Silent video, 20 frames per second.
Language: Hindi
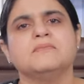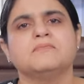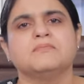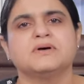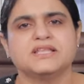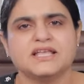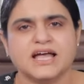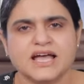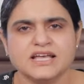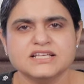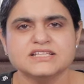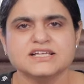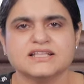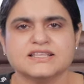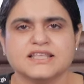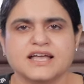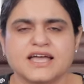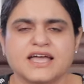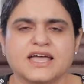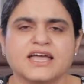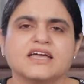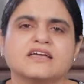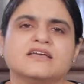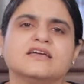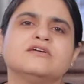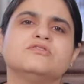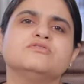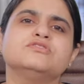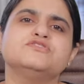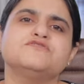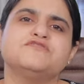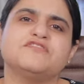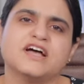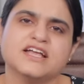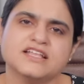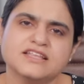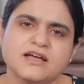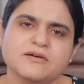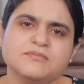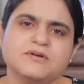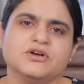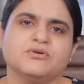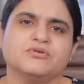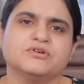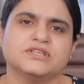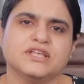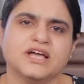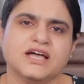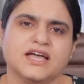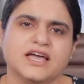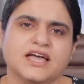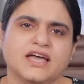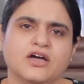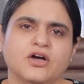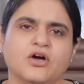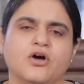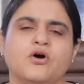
बताया जाता है कि कुछ फ़ायदा भी होता है